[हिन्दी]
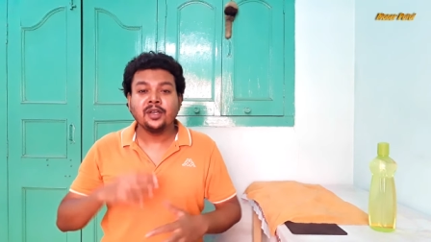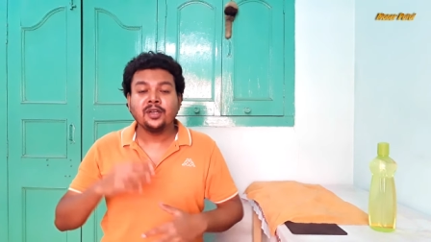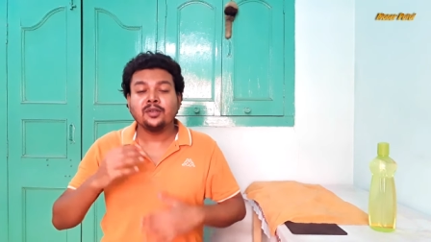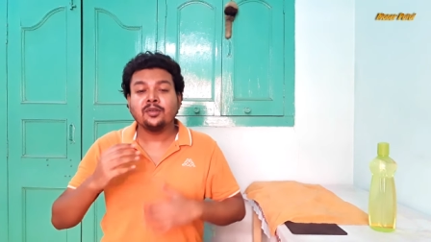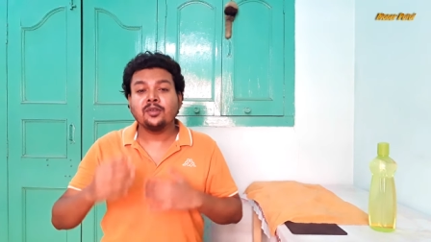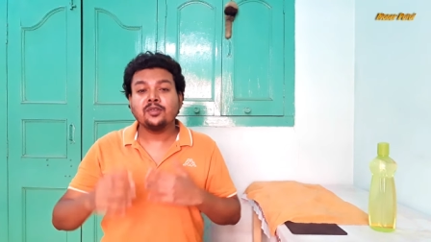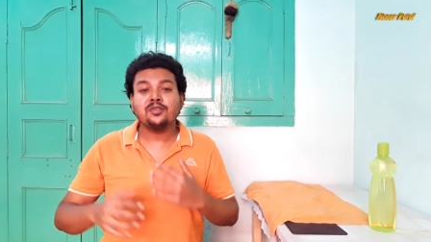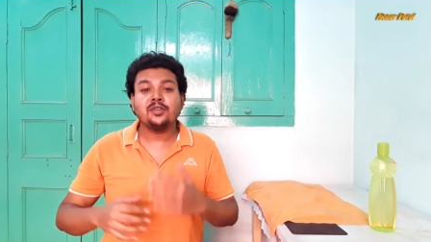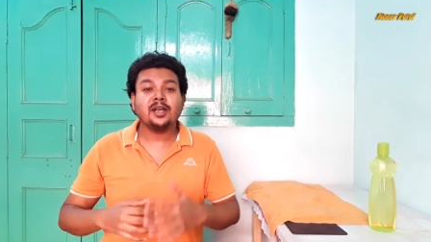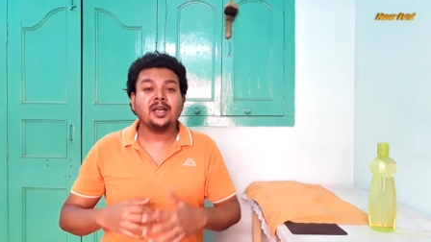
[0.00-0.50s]

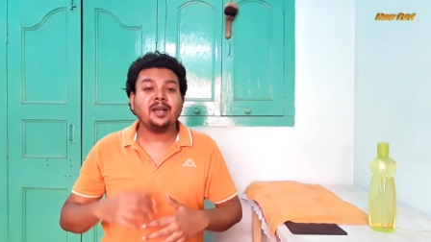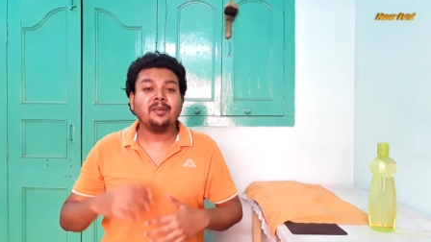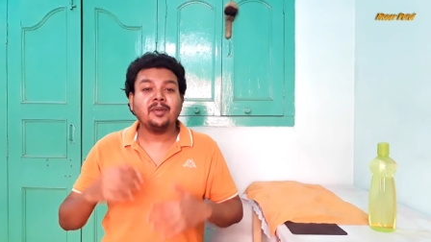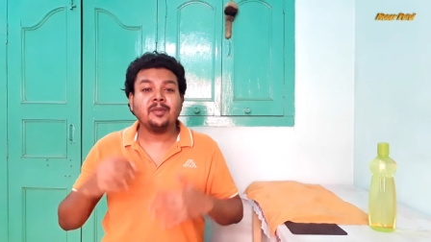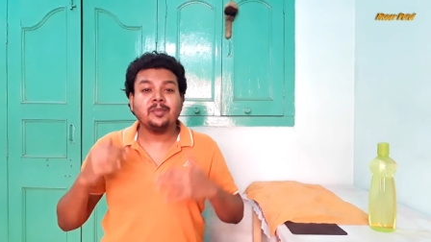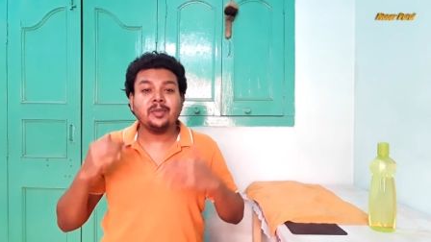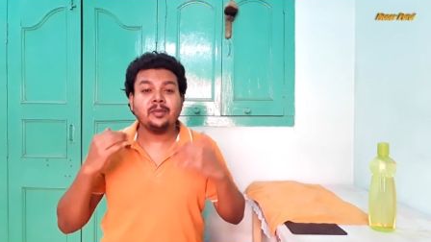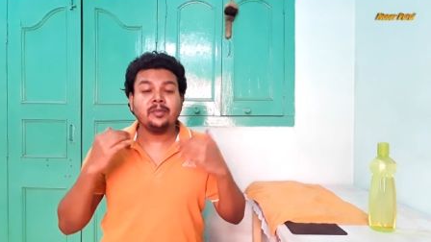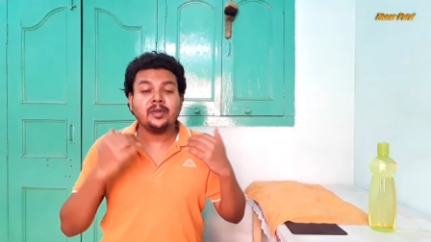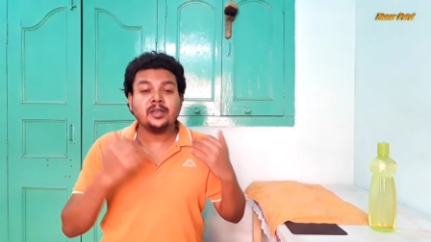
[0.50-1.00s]
दोस्तों अगर आपने
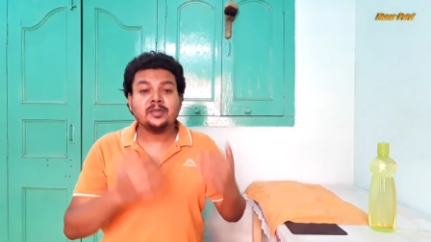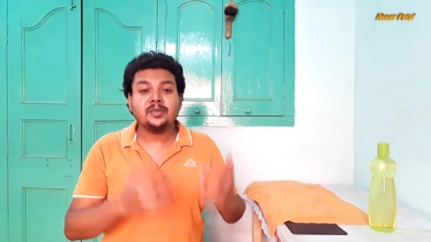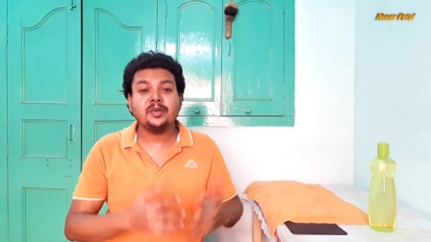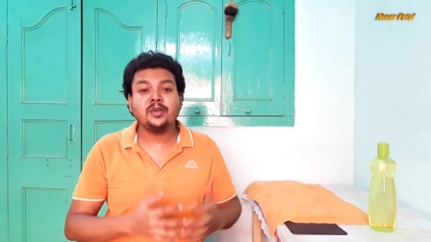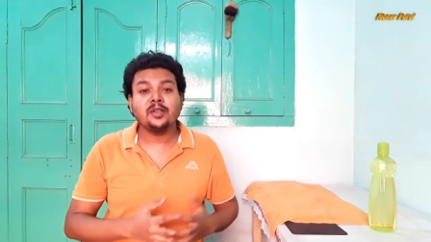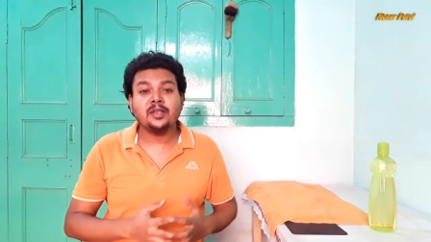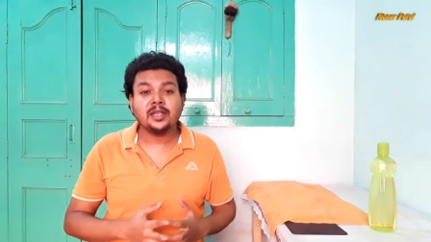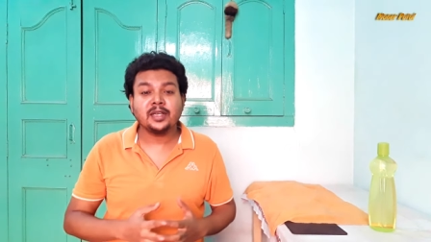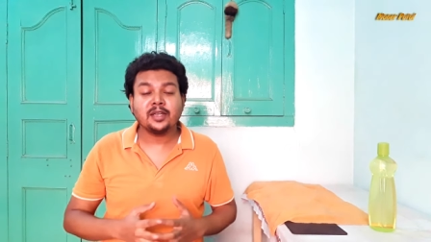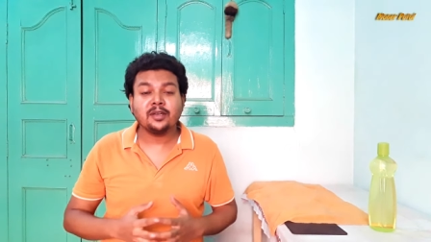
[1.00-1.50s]
प्रीवियस वीडियो
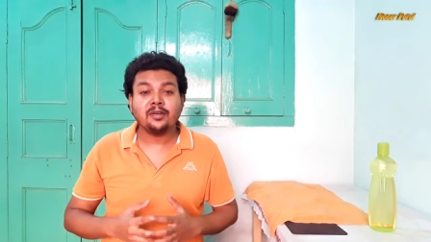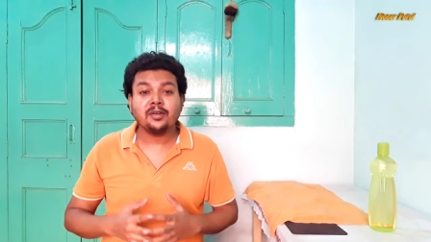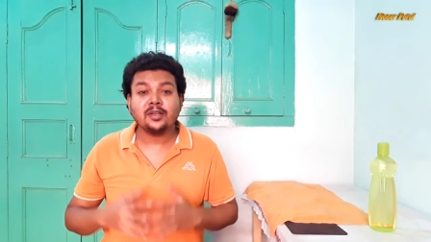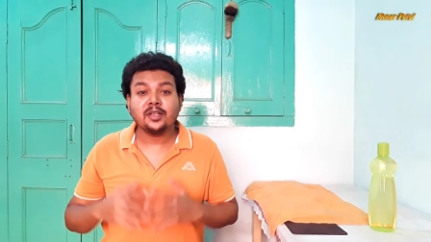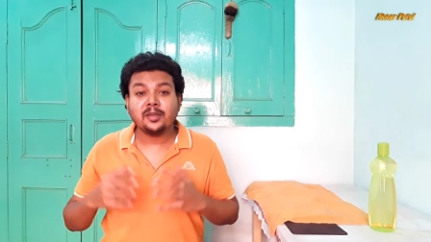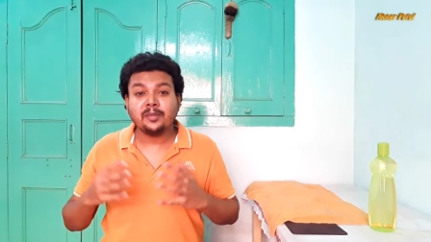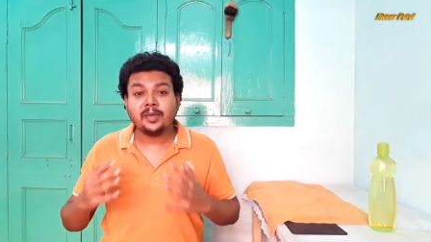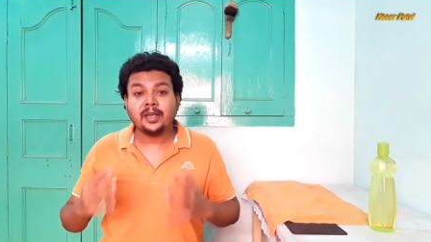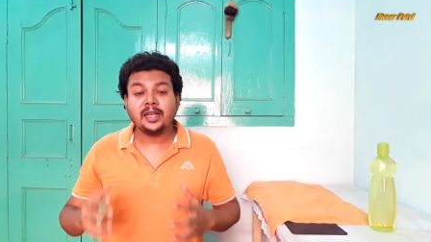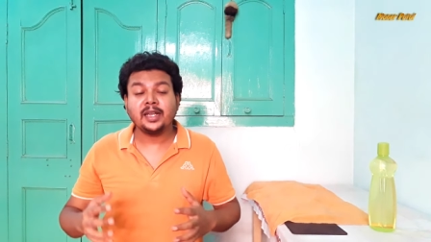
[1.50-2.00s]
देखे होंगे तो
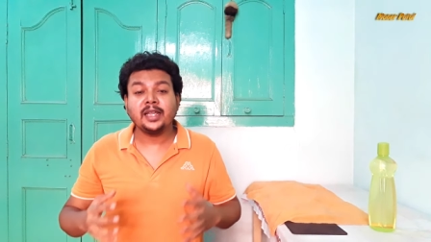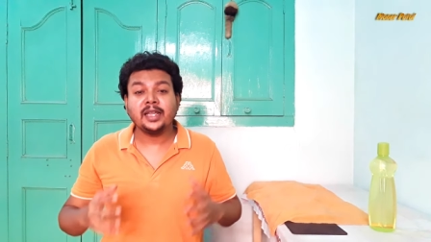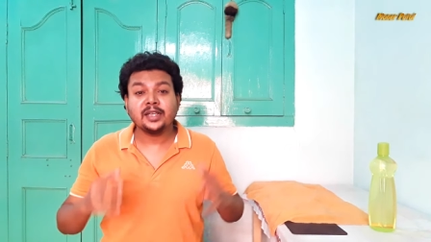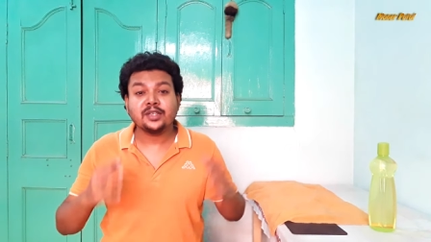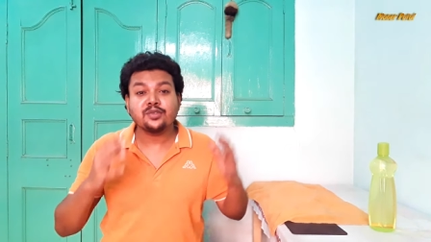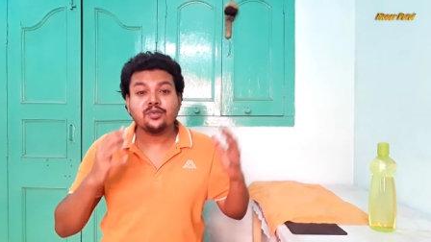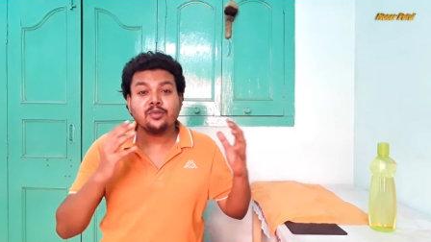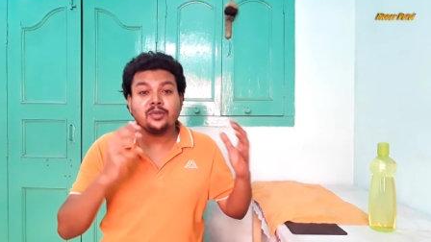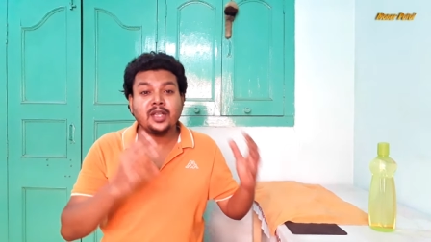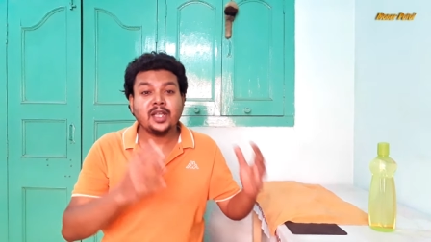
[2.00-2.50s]
मैंने एक
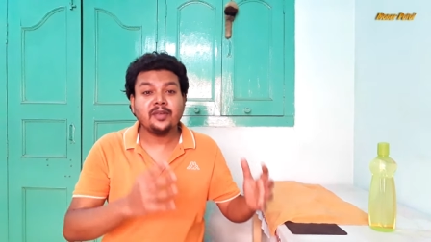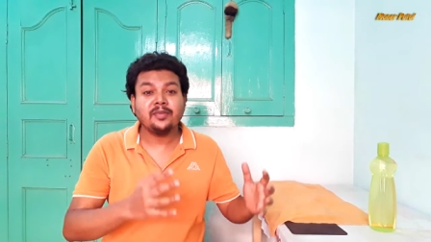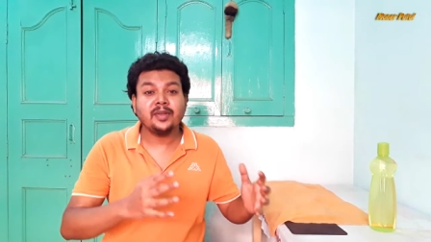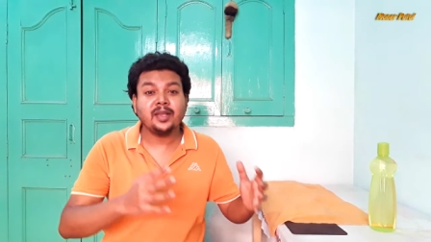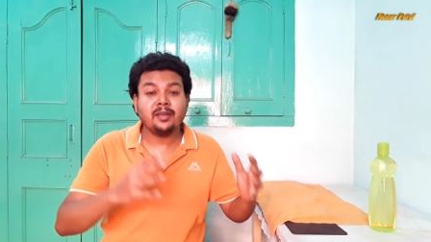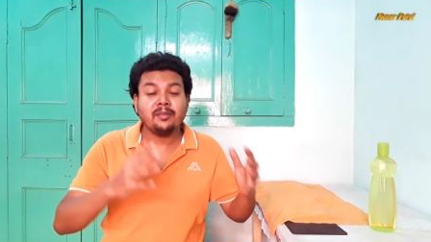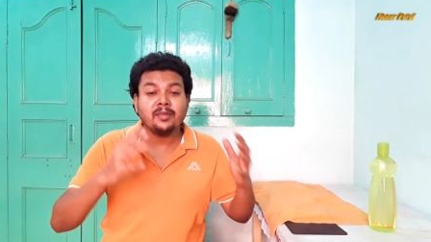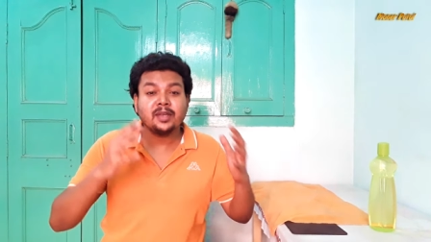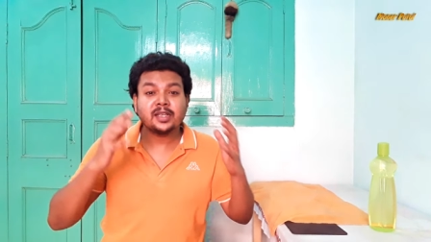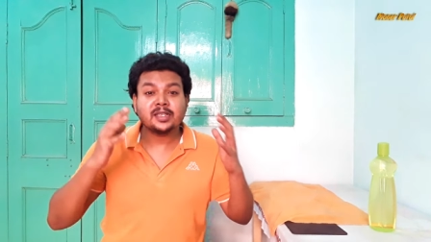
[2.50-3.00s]
सूर्य
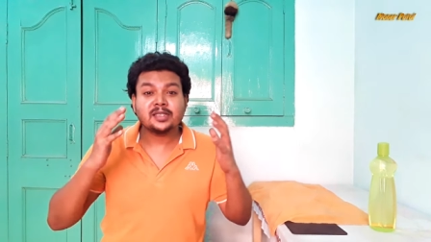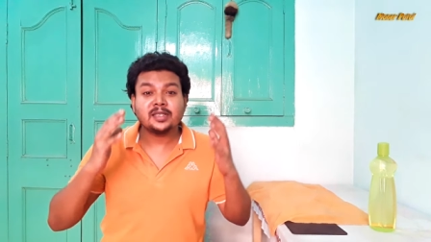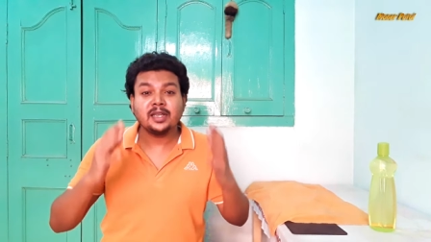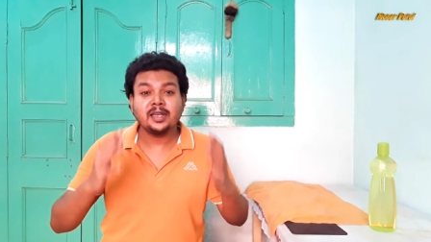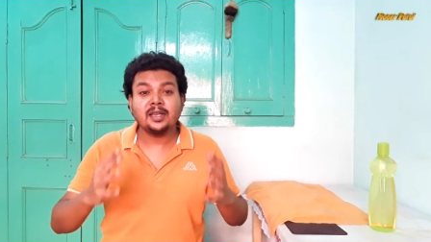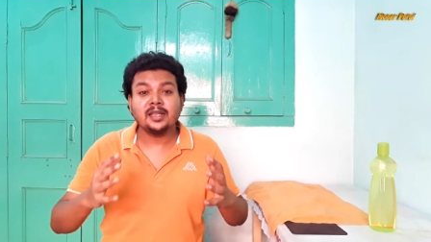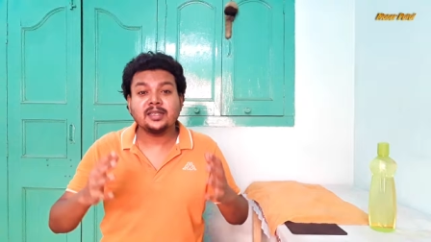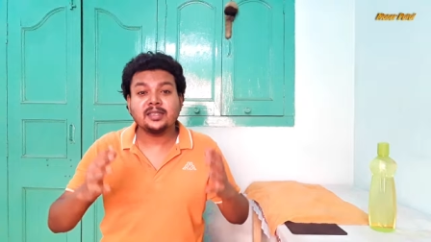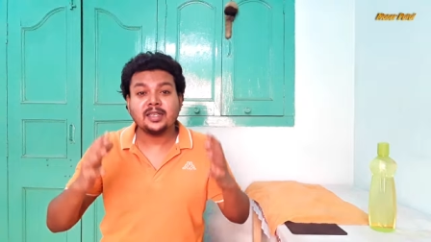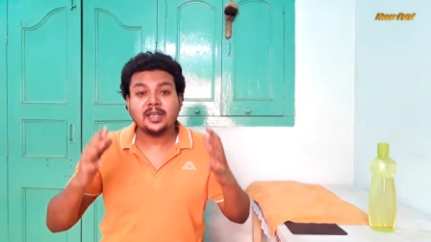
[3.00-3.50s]
फ्लेम का
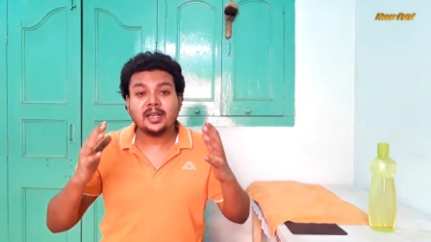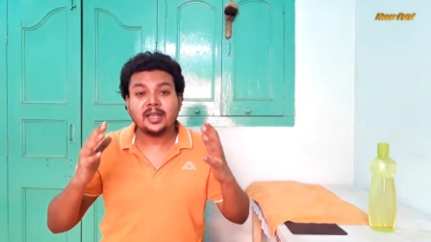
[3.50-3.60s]
स्टेनलेस स्टील